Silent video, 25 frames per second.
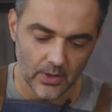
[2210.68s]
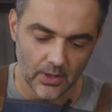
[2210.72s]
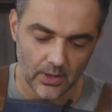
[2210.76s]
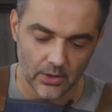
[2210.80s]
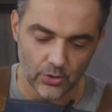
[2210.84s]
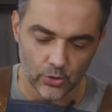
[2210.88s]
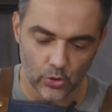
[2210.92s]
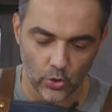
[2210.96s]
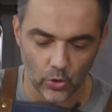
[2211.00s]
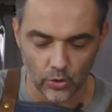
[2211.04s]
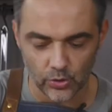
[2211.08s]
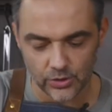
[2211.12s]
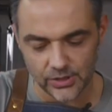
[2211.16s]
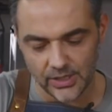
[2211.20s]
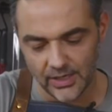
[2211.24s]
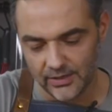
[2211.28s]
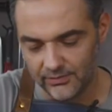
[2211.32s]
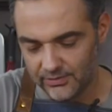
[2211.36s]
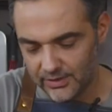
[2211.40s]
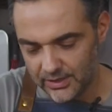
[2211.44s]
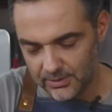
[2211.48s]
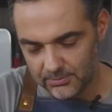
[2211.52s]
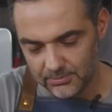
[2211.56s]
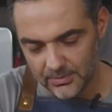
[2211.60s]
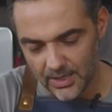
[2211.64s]
çok
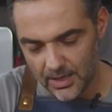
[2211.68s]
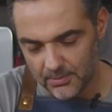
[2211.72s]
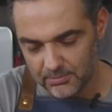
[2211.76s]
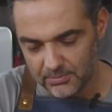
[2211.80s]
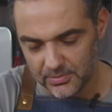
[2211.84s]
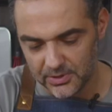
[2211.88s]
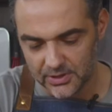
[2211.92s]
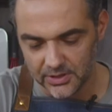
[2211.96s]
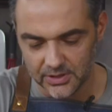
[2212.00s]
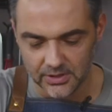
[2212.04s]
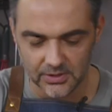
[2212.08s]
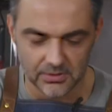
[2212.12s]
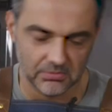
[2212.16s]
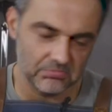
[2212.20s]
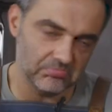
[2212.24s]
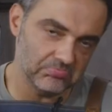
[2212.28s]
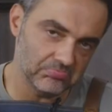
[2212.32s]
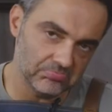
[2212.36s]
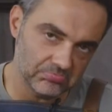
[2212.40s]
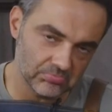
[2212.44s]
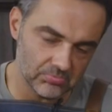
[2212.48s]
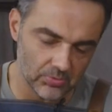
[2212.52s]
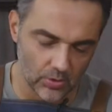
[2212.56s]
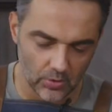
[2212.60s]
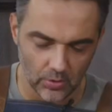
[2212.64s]
sevdiğimden midir?
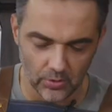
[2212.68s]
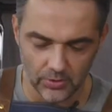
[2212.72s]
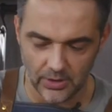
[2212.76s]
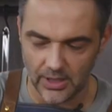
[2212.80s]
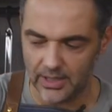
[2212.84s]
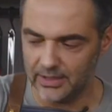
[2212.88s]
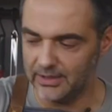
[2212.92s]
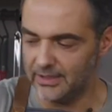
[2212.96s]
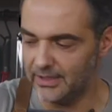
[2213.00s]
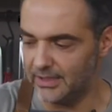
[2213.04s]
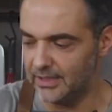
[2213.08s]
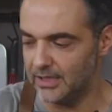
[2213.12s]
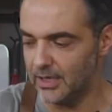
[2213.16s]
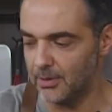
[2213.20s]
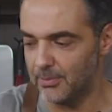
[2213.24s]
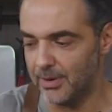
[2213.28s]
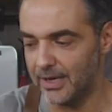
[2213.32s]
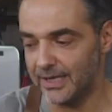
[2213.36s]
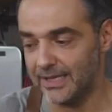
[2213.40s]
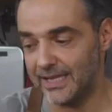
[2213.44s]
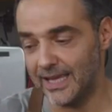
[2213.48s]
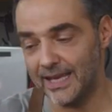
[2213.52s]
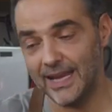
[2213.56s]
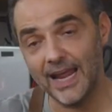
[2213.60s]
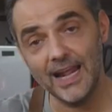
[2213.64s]
Ondan değil ama
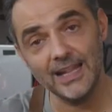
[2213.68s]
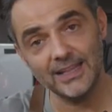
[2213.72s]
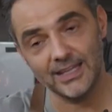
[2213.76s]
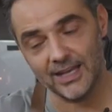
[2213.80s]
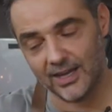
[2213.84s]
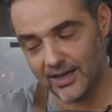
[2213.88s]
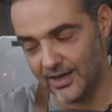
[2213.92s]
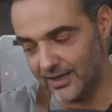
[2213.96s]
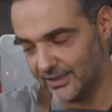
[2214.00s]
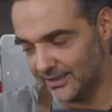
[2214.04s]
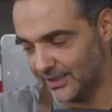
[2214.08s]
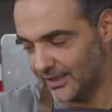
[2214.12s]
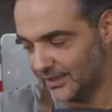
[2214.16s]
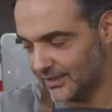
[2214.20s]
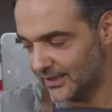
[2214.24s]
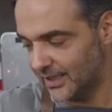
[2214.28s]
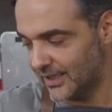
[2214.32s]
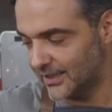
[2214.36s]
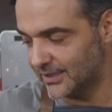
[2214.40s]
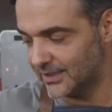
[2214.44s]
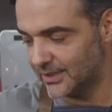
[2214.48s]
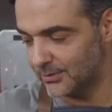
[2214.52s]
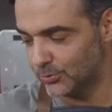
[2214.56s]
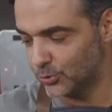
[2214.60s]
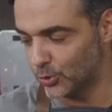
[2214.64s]
genelde
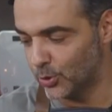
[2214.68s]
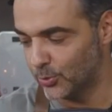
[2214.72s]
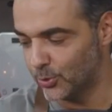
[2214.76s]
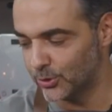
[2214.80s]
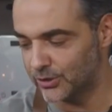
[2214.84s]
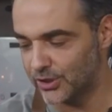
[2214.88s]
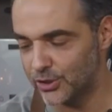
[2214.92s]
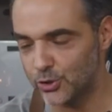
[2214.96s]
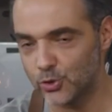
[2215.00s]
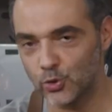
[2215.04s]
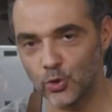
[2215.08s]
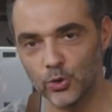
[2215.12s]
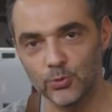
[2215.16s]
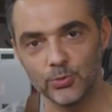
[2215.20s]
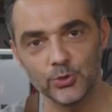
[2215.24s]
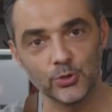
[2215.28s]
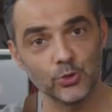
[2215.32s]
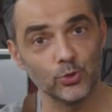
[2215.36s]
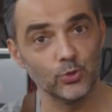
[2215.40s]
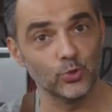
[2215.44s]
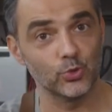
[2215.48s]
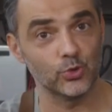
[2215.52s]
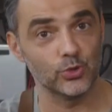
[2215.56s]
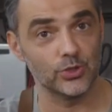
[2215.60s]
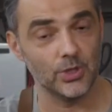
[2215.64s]
adettendir. Bu domates
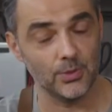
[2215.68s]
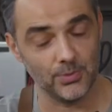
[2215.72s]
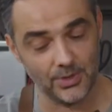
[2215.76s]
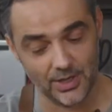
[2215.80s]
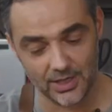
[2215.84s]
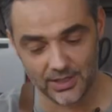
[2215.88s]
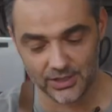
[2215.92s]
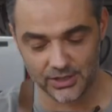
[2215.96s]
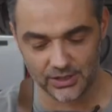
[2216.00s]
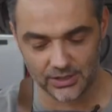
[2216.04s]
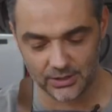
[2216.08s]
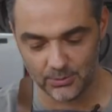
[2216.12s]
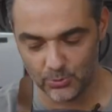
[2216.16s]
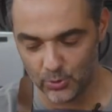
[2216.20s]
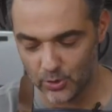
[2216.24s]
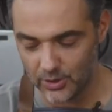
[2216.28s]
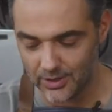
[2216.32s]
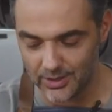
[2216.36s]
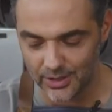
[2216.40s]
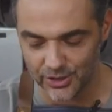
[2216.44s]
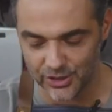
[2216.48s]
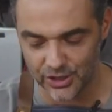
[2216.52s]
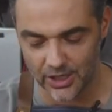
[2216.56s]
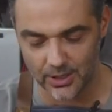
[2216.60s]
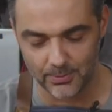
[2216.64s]
çorbasının üstüne birazcık da böyle
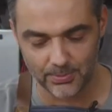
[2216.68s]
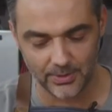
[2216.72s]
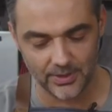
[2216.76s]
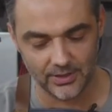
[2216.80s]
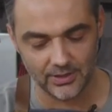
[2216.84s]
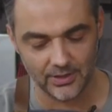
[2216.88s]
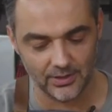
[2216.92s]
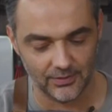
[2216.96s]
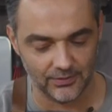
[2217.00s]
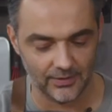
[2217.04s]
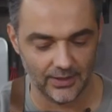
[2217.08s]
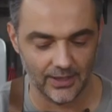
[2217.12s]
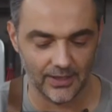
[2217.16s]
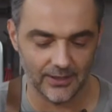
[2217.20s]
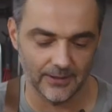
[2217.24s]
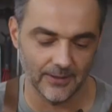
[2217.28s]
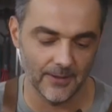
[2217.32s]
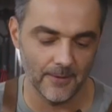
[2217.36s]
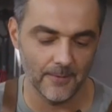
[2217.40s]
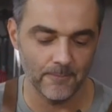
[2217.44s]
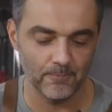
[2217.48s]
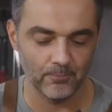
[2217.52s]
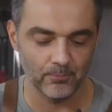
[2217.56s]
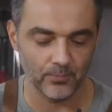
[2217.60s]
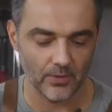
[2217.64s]
kaşar peyniri falan
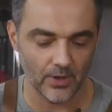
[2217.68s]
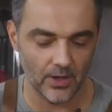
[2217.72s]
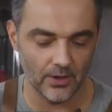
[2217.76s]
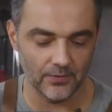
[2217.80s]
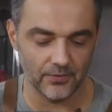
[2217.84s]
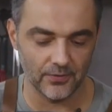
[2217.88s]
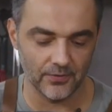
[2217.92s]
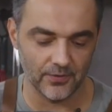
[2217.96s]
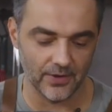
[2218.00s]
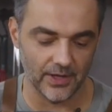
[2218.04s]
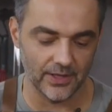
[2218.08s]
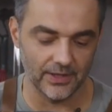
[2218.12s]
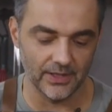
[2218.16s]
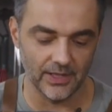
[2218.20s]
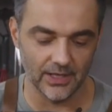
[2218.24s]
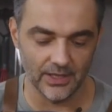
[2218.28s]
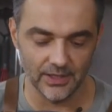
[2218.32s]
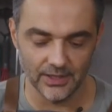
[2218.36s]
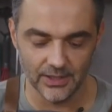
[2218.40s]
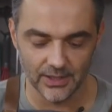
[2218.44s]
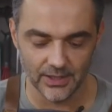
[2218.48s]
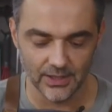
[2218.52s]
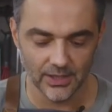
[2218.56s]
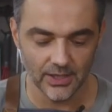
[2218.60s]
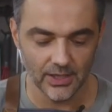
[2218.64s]
hafif
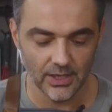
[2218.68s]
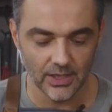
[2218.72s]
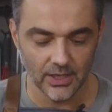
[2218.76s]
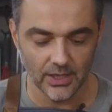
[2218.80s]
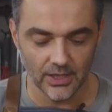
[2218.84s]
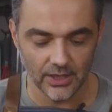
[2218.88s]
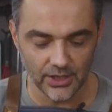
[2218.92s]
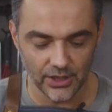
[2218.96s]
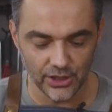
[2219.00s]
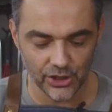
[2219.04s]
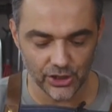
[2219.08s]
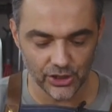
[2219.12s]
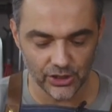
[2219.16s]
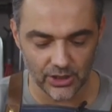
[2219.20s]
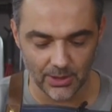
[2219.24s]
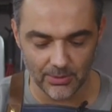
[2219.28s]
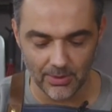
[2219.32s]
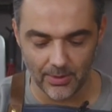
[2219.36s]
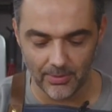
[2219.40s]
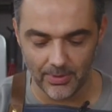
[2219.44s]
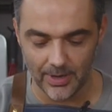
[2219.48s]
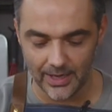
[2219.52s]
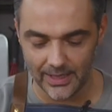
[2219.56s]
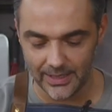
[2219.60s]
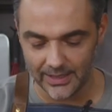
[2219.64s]
rendelenir. İş
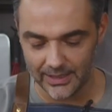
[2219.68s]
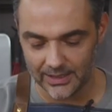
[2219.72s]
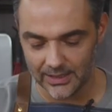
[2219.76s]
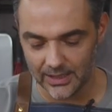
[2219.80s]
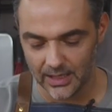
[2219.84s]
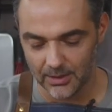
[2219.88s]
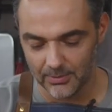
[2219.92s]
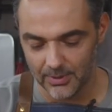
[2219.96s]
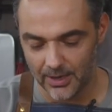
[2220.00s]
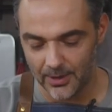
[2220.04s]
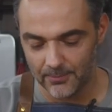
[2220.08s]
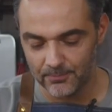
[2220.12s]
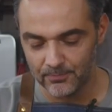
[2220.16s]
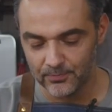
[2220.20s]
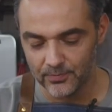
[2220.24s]
tamam hale gelir ama